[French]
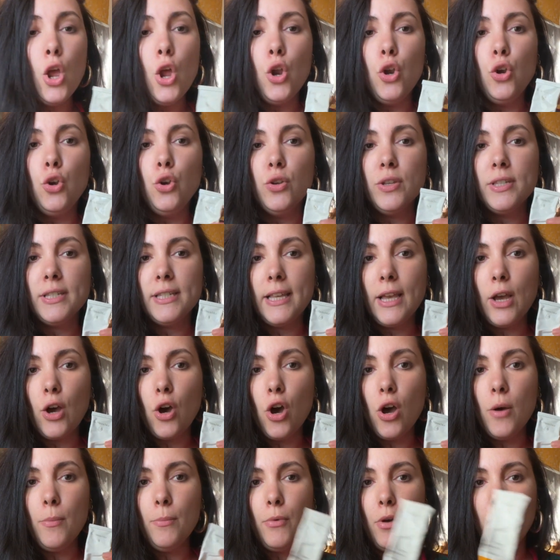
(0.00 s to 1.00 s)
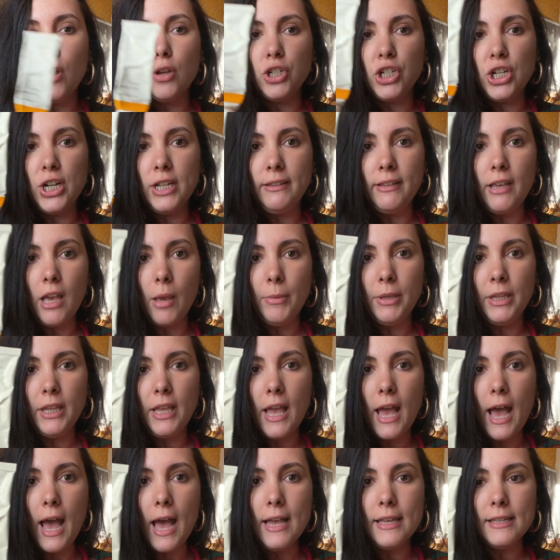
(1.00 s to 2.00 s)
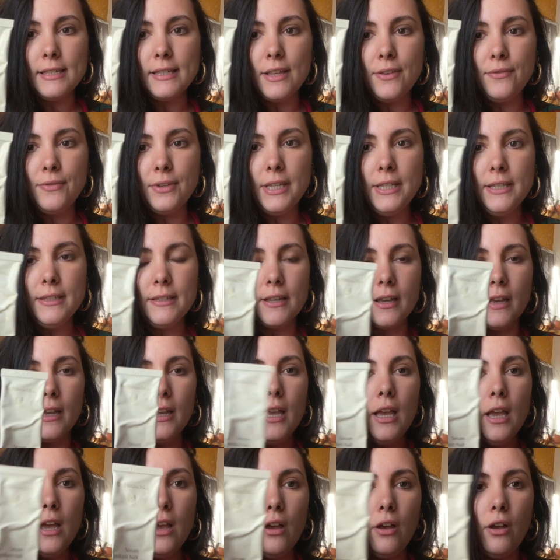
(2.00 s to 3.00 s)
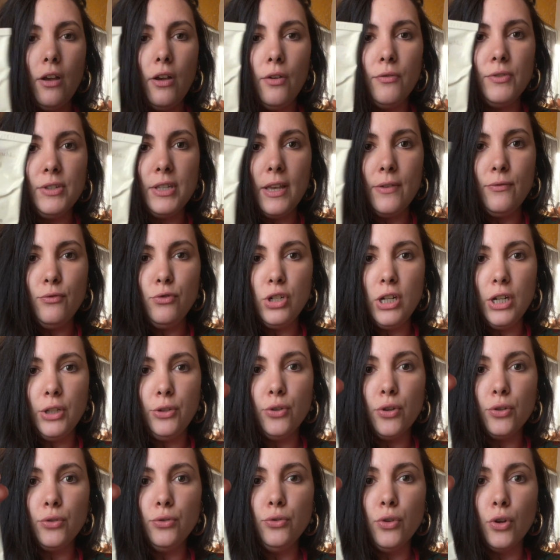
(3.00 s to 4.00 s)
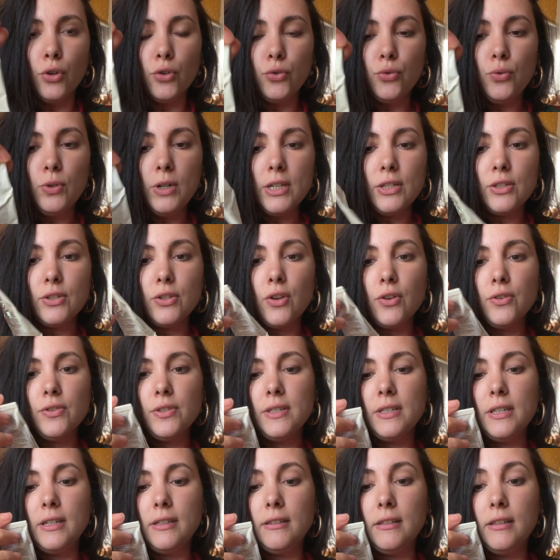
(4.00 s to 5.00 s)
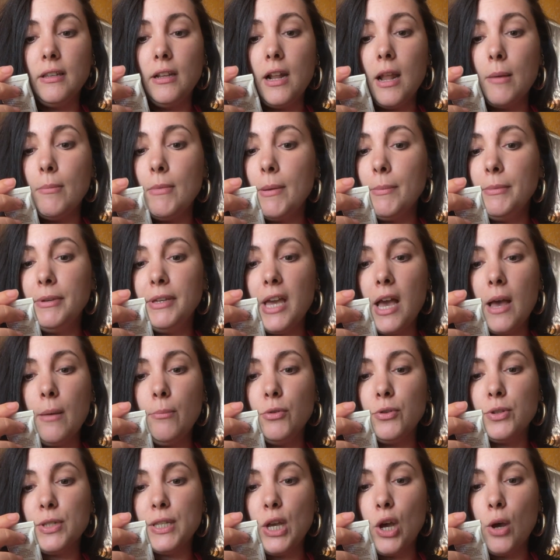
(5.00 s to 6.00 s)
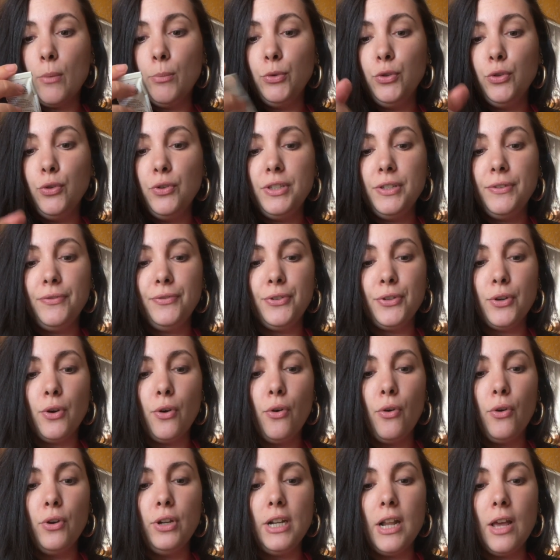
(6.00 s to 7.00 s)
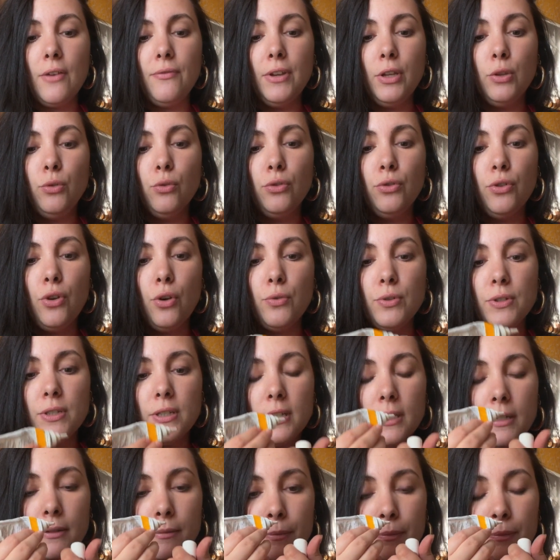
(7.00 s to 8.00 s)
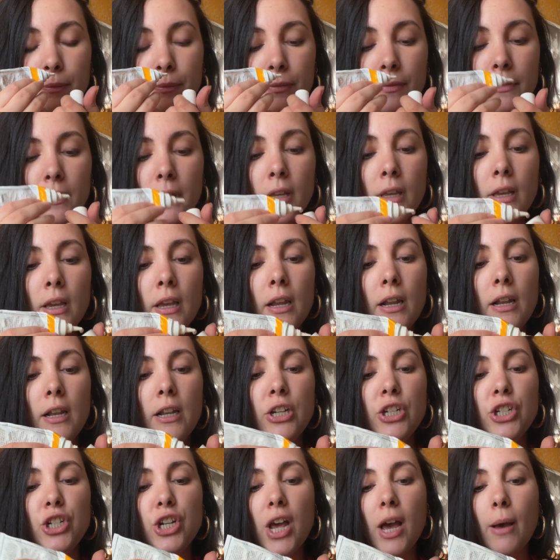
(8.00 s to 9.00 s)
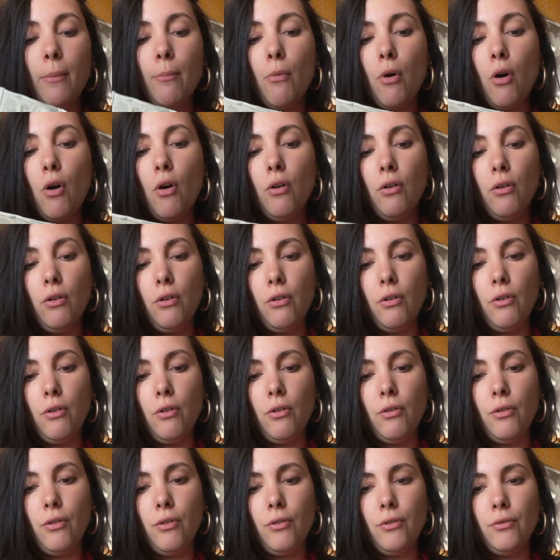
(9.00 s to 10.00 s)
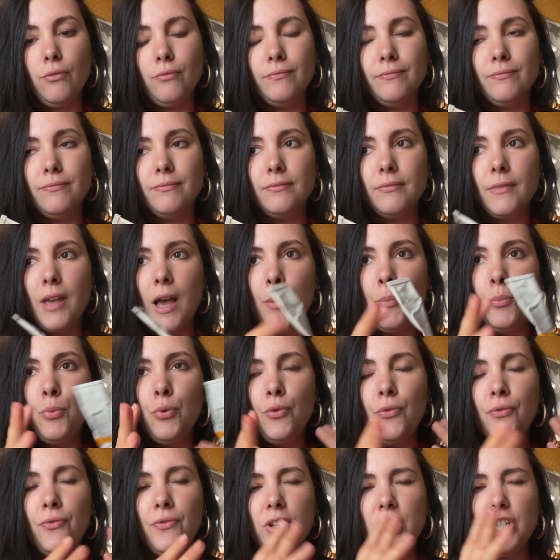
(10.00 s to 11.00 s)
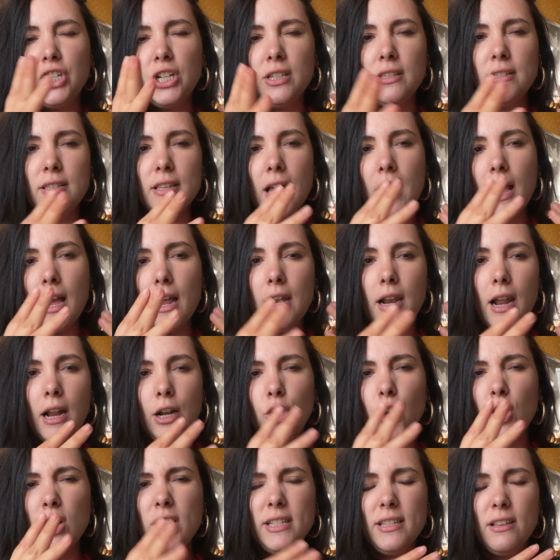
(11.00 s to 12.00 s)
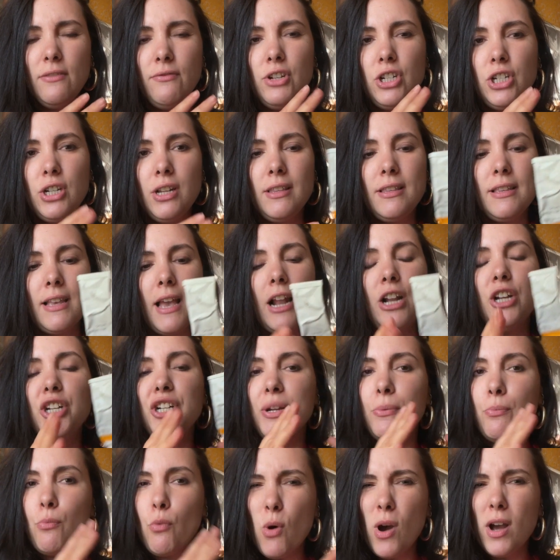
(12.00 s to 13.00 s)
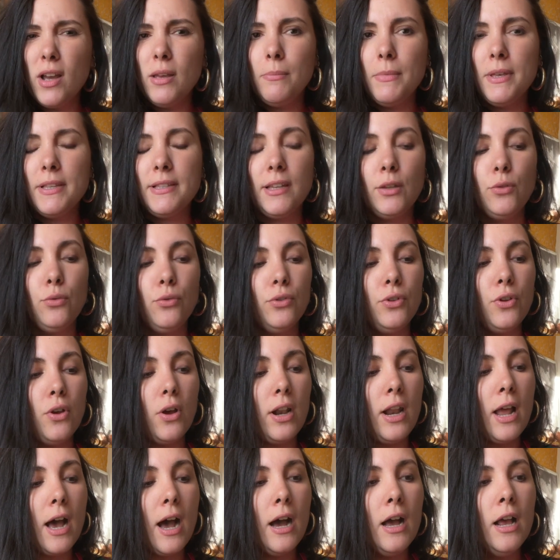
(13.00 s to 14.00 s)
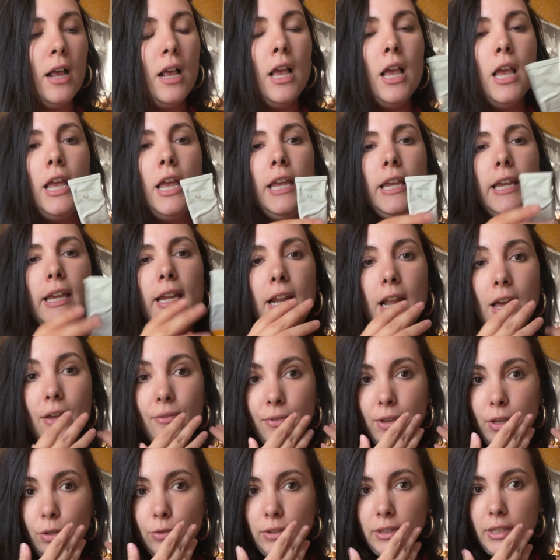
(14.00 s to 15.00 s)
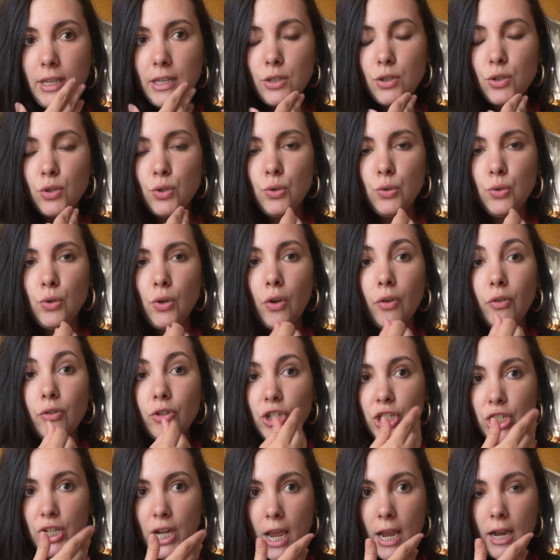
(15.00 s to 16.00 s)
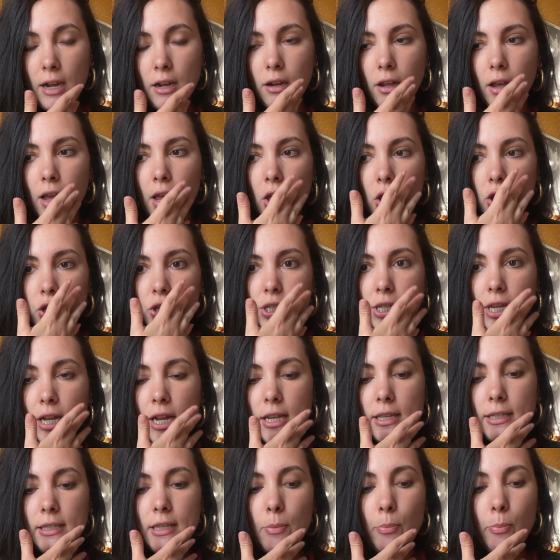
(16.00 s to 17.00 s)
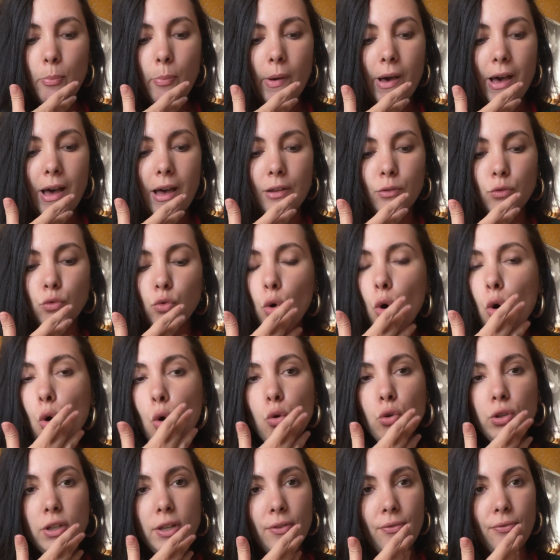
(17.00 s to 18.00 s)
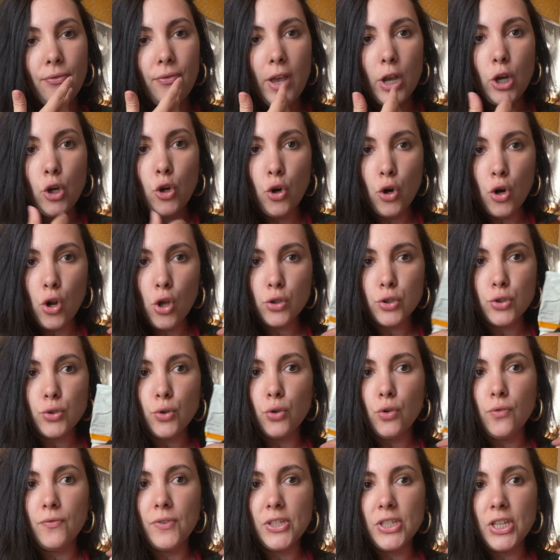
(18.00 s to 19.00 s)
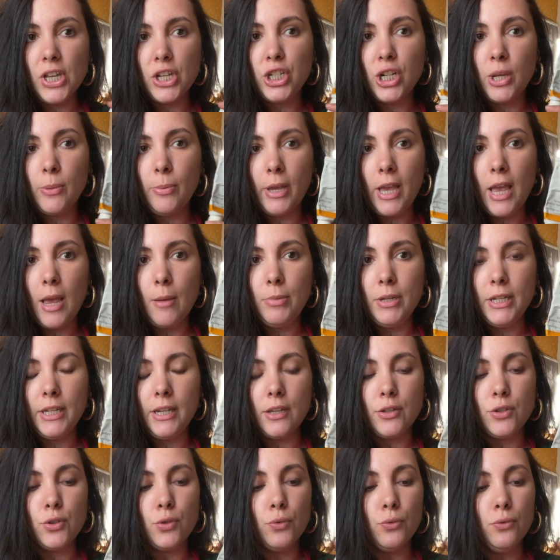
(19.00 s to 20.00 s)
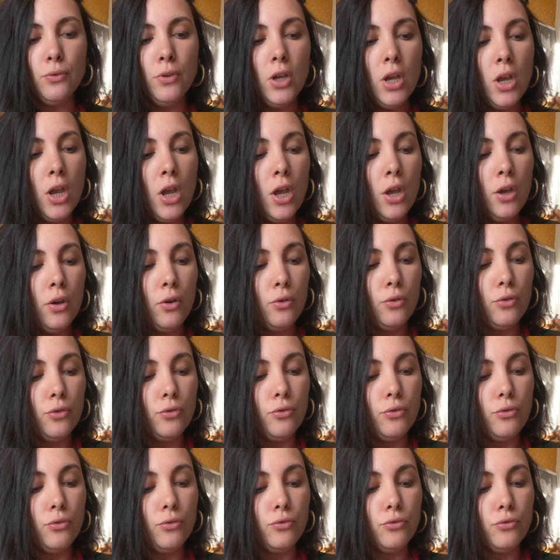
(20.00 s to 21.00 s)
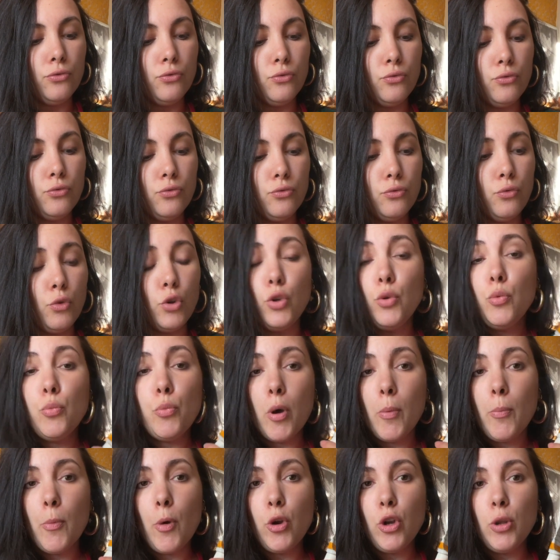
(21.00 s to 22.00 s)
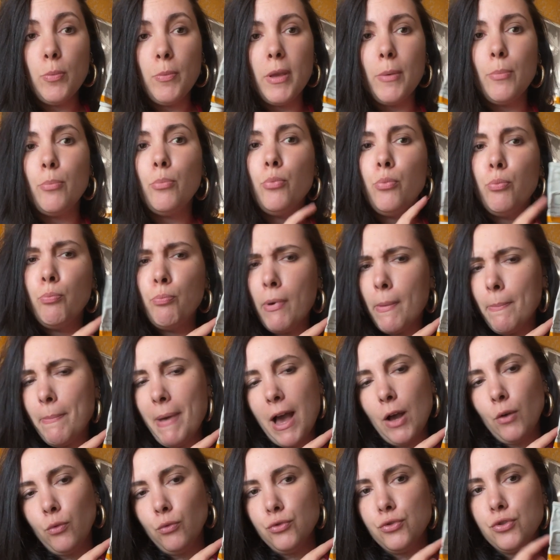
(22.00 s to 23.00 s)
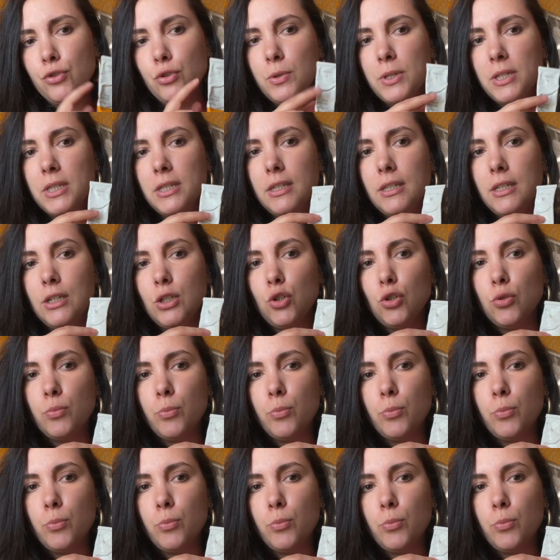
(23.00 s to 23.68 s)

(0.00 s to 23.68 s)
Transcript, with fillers: Le sérum, je l'ai terminé assez vite. Euh, vous avez vu, je l'ai tordu dans tous les sens. C'était la même gamme, le sérum tonifiant. Il avait une odeur aussi légèrement euh, un peu végétale, alcoolisé végétal. J'ai moins aimé cette odeur-là. Il avait une texture gel qui laissait pas trop d'effet collant sur le visage après application. Euh, oui, pas mal mais Par contre, celui-ci, je